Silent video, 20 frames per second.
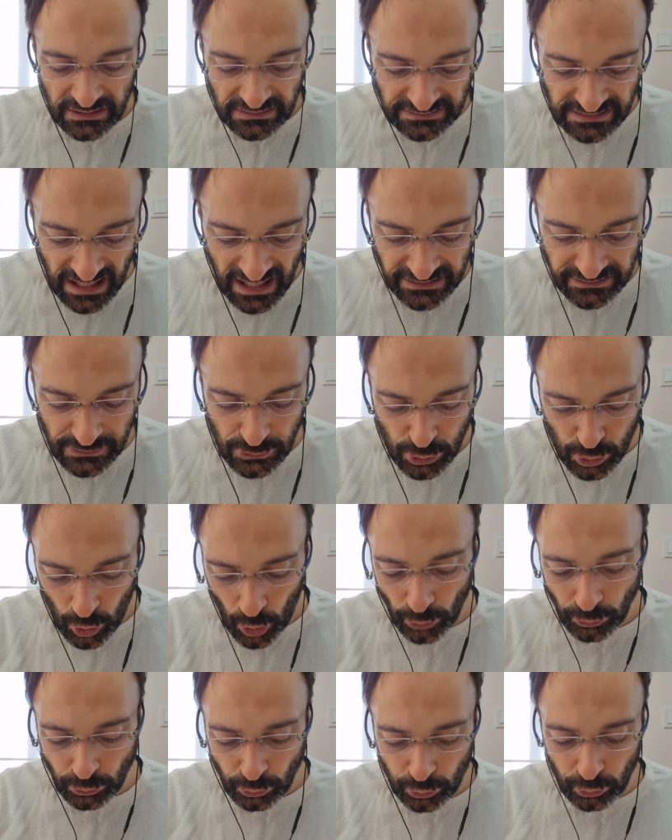yani
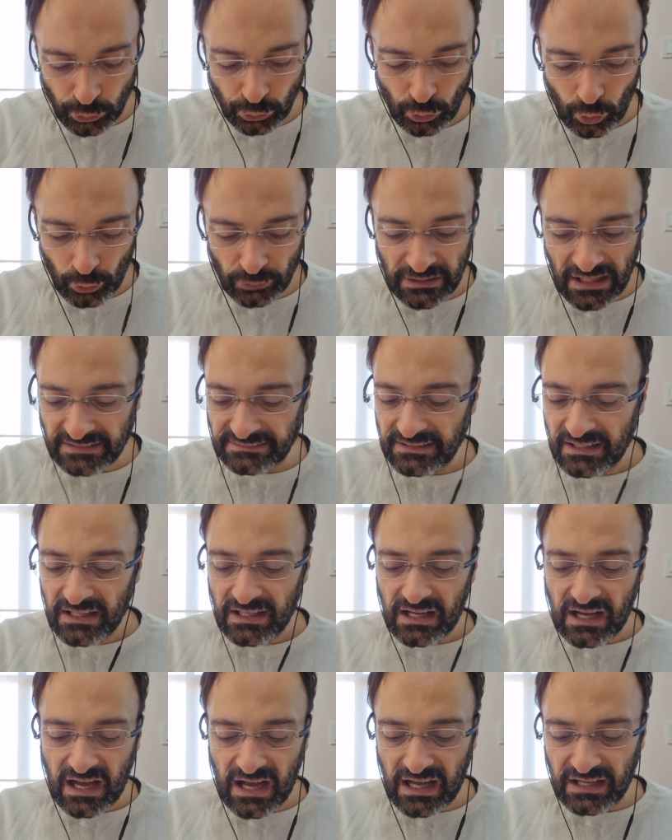son gün olan
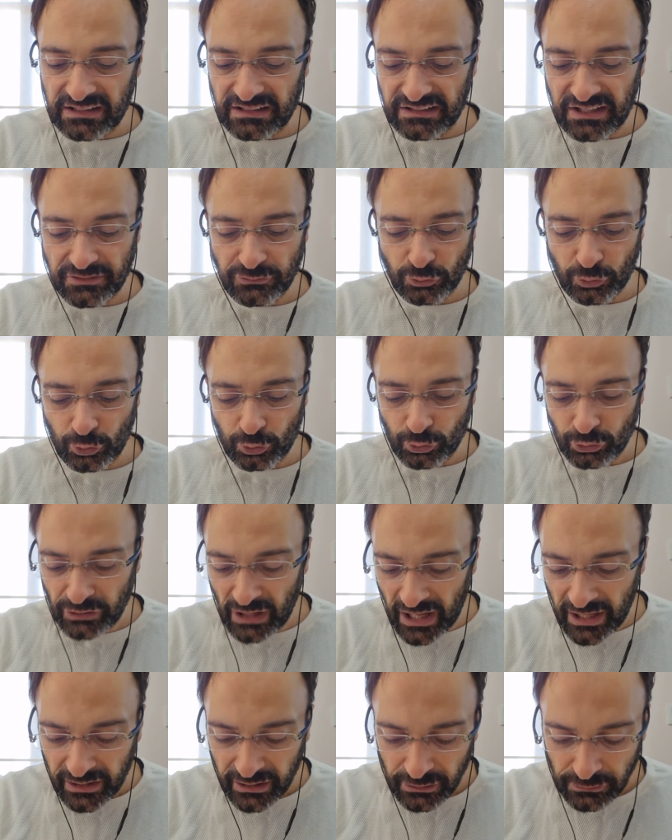ahiret
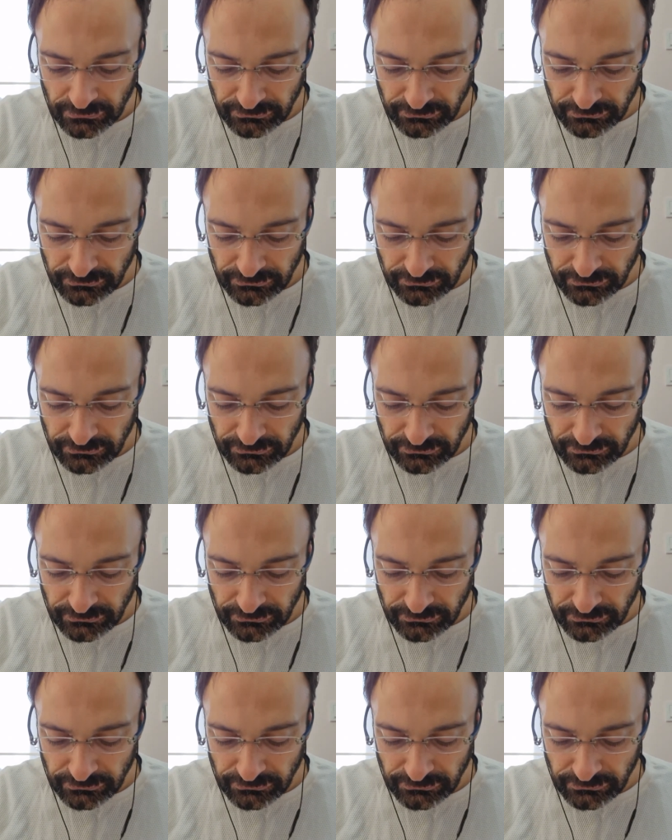gününe